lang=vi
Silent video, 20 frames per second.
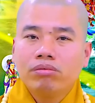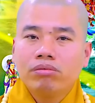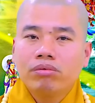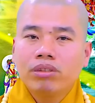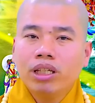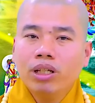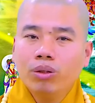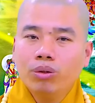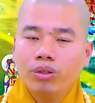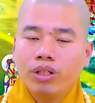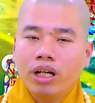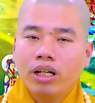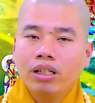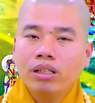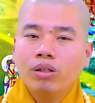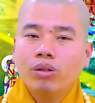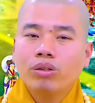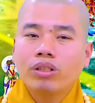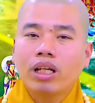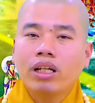tiêu
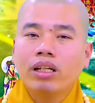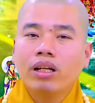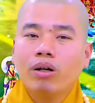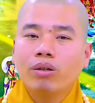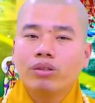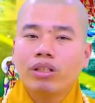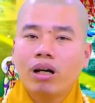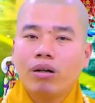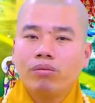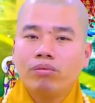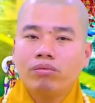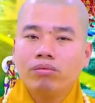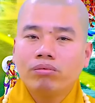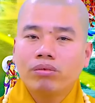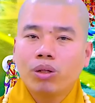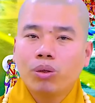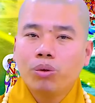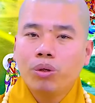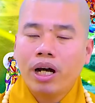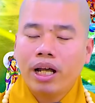chuẩn của tịnh độ tông
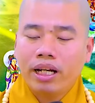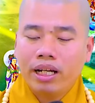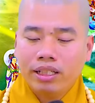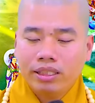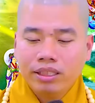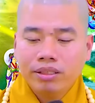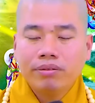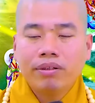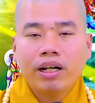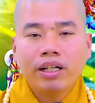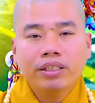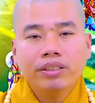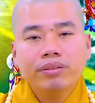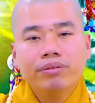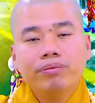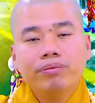tu hành là như vậy